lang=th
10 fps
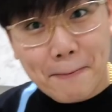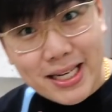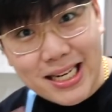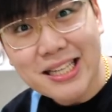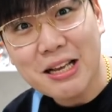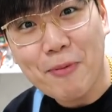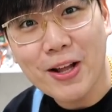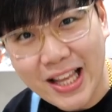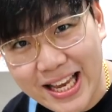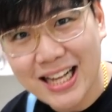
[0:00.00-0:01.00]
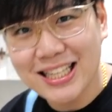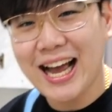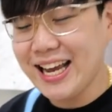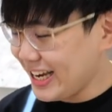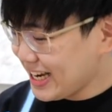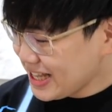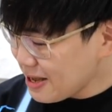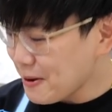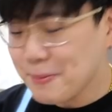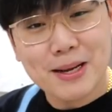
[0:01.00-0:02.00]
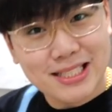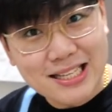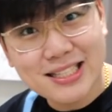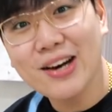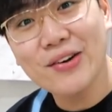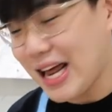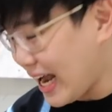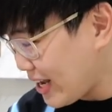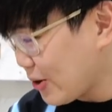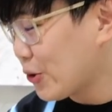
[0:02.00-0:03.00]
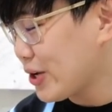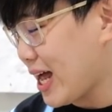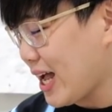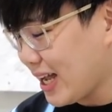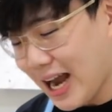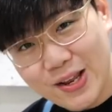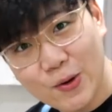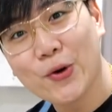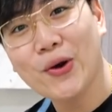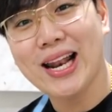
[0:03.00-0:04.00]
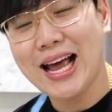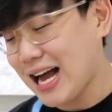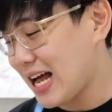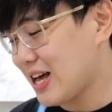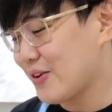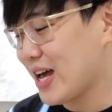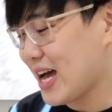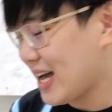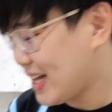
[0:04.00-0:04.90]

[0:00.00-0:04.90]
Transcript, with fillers: ไม่ใช่สปอนแต่อย่างใดนี่ไม่เซ็นเซอร์ด้วยนะให้ดูด้วยนะให้ดูด้วยรายการเรานะฮะ